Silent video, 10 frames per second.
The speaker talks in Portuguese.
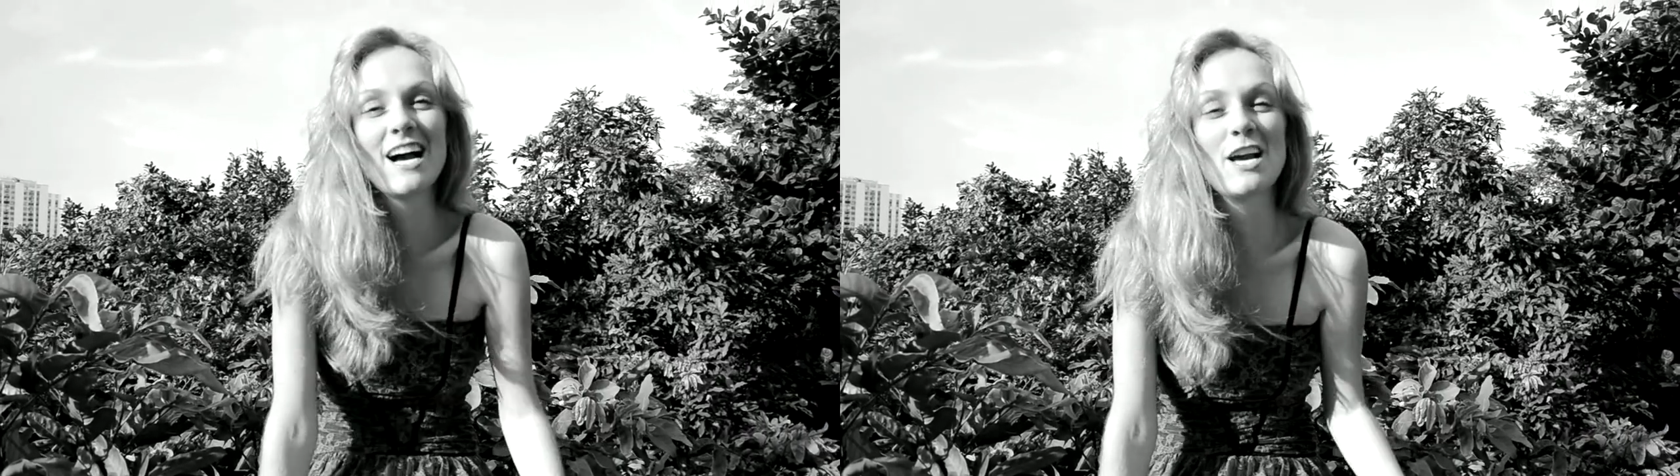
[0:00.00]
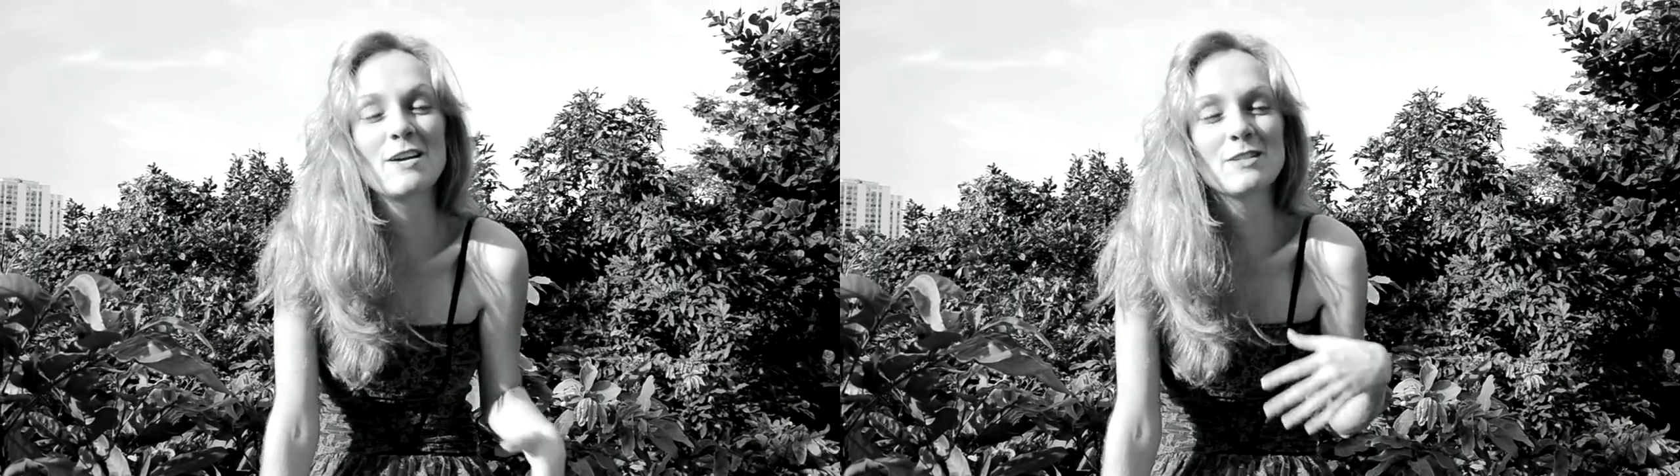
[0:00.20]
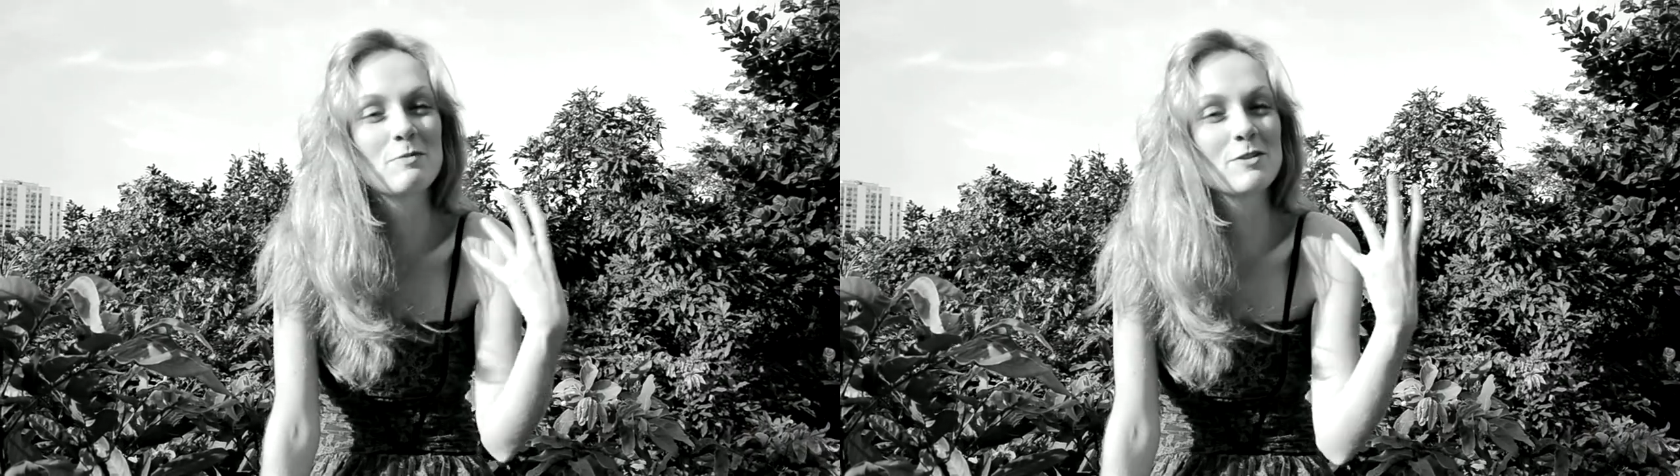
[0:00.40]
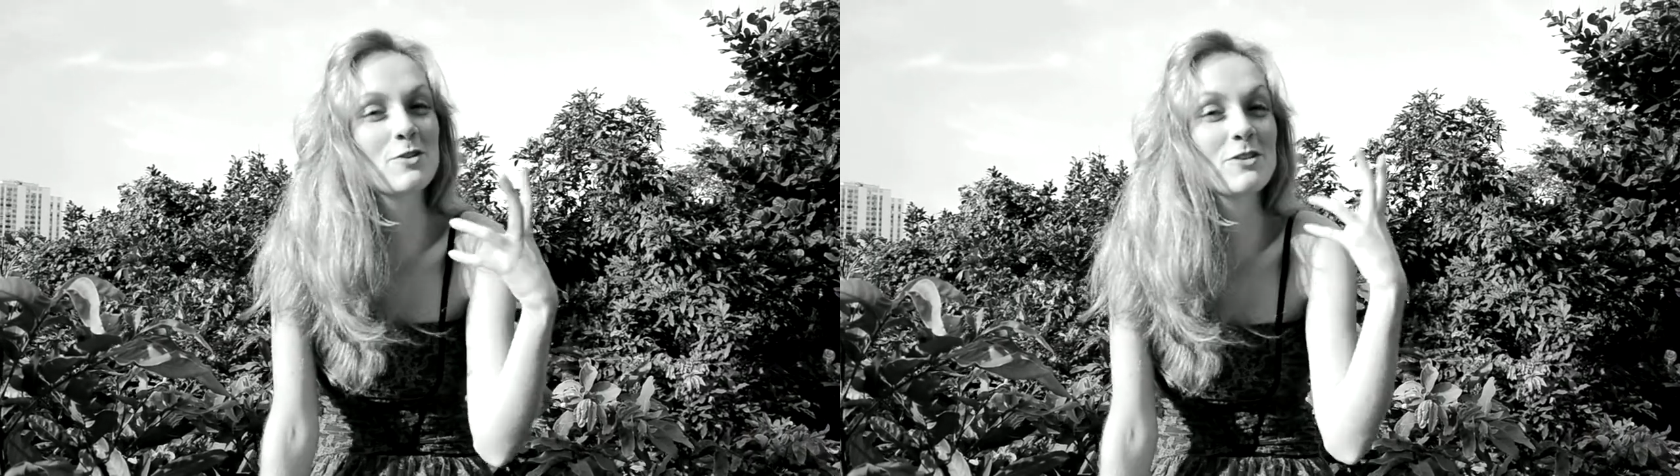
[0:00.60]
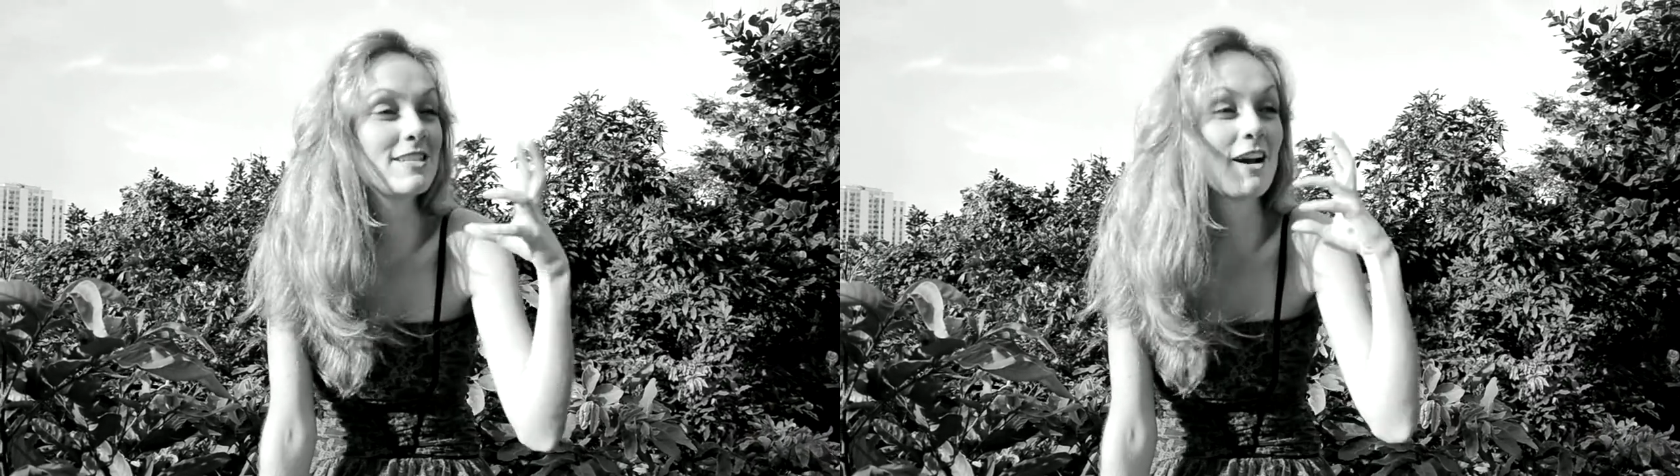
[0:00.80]
Aí as Você
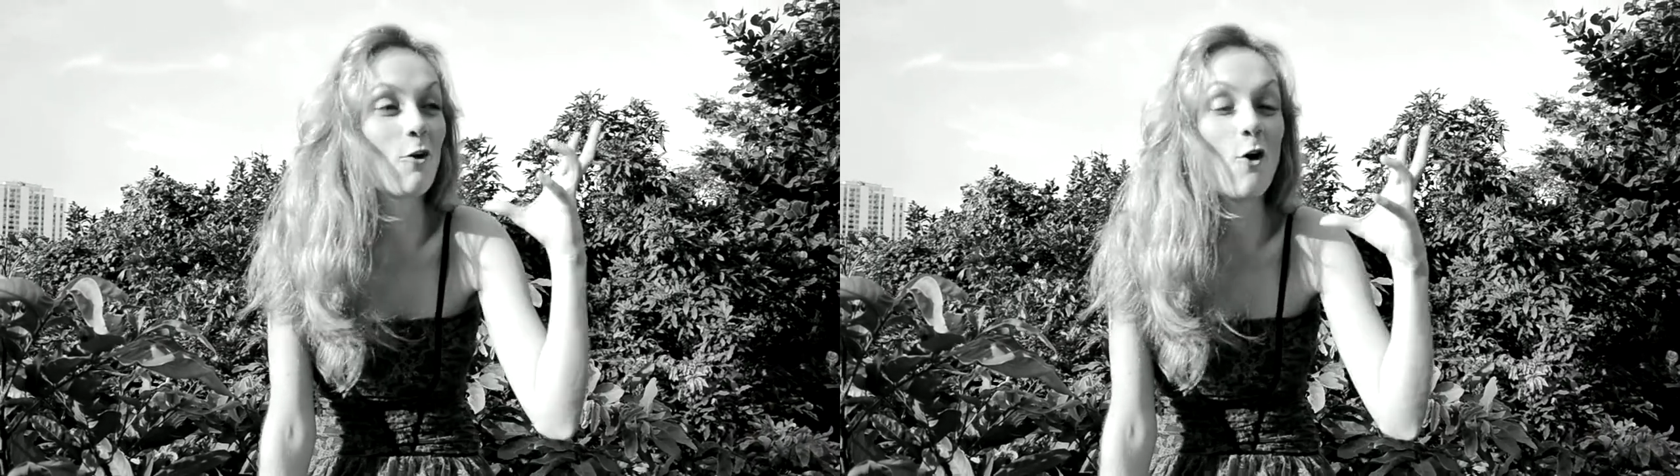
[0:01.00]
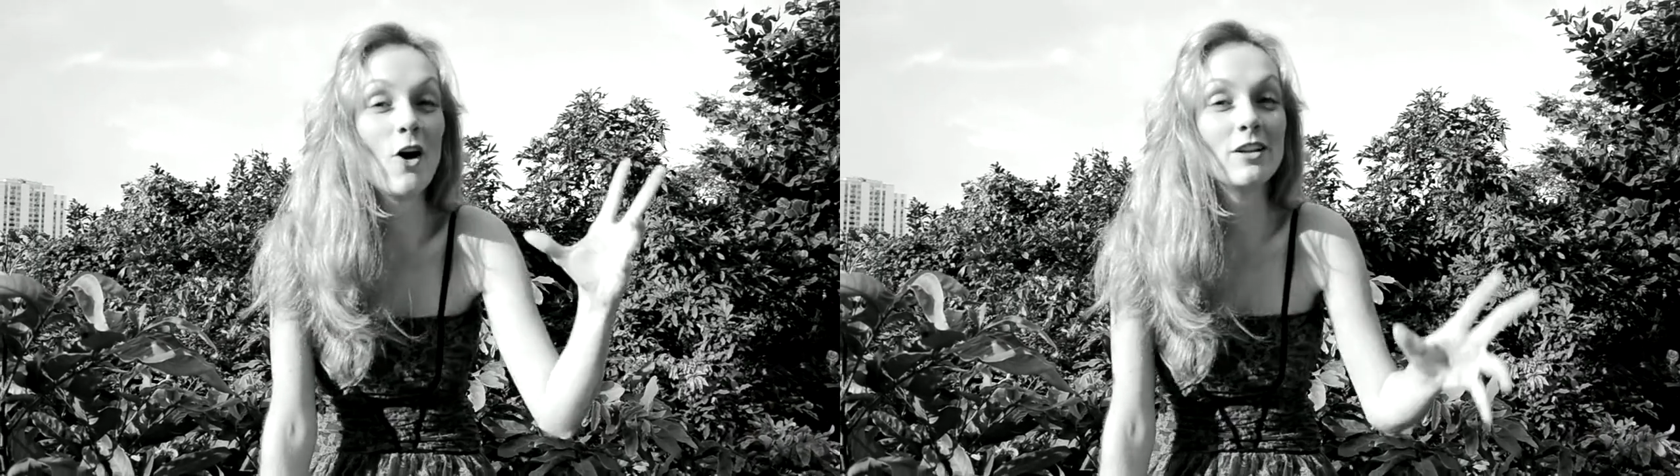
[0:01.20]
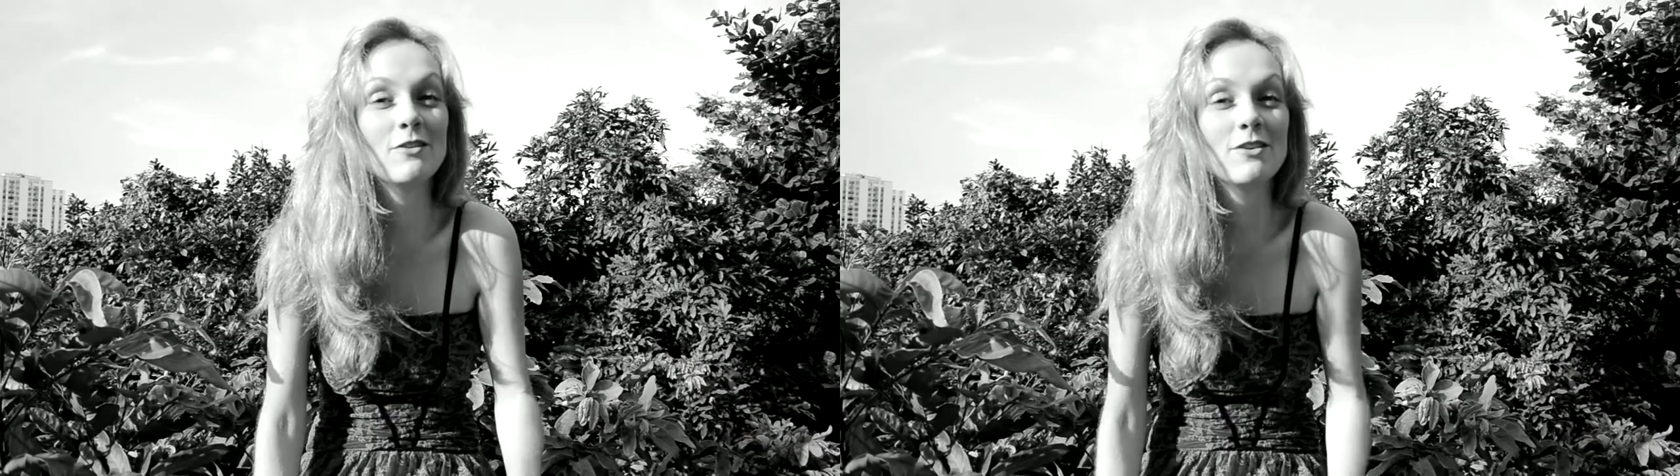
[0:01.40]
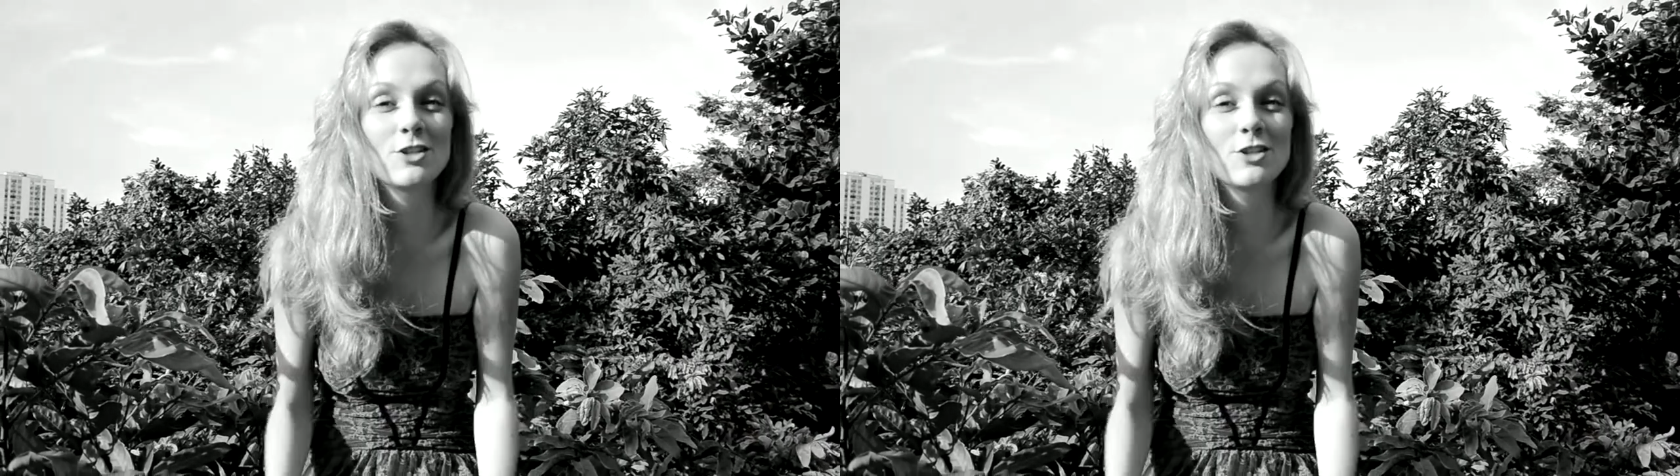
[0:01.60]
pessoas se acordam